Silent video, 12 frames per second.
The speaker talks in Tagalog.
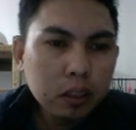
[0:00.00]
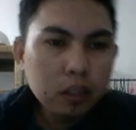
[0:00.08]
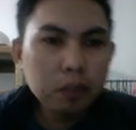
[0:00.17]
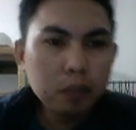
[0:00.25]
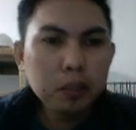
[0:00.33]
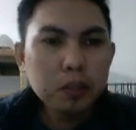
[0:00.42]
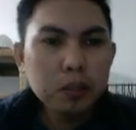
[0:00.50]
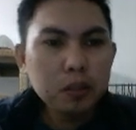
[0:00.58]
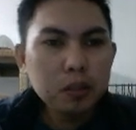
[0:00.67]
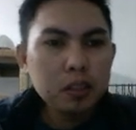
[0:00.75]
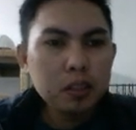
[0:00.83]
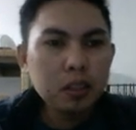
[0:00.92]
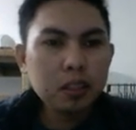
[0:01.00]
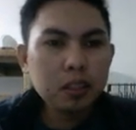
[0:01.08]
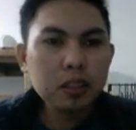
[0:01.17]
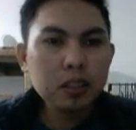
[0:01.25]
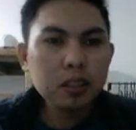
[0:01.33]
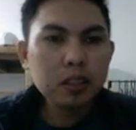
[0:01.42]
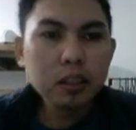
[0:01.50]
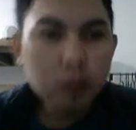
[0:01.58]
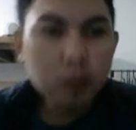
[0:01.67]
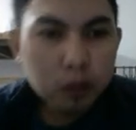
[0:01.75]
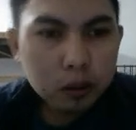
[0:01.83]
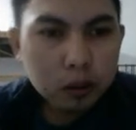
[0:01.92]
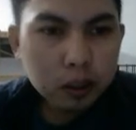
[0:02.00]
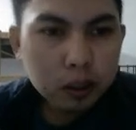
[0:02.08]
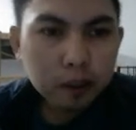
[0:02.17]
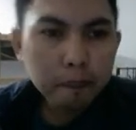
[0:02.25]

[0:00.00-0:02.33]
visual style control. Yan.